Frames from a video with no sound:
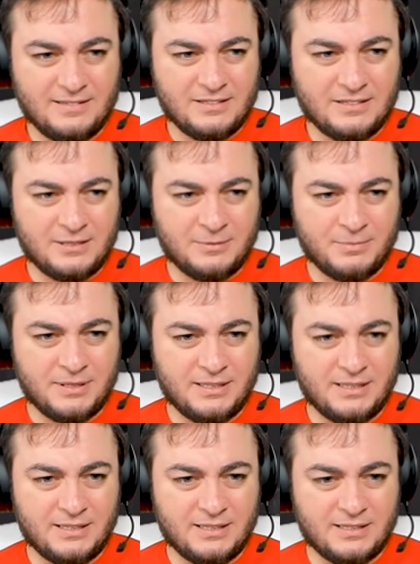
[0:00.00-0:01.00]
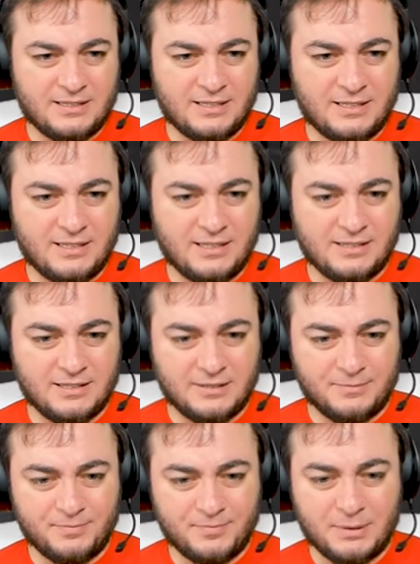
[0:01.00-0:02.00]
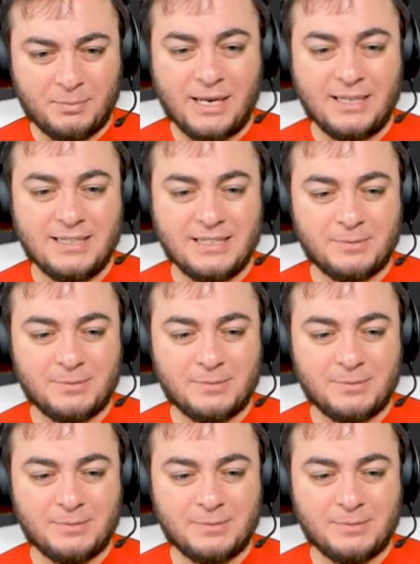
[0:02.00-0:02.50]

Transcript: Şimdi seni de atalım. Ben iz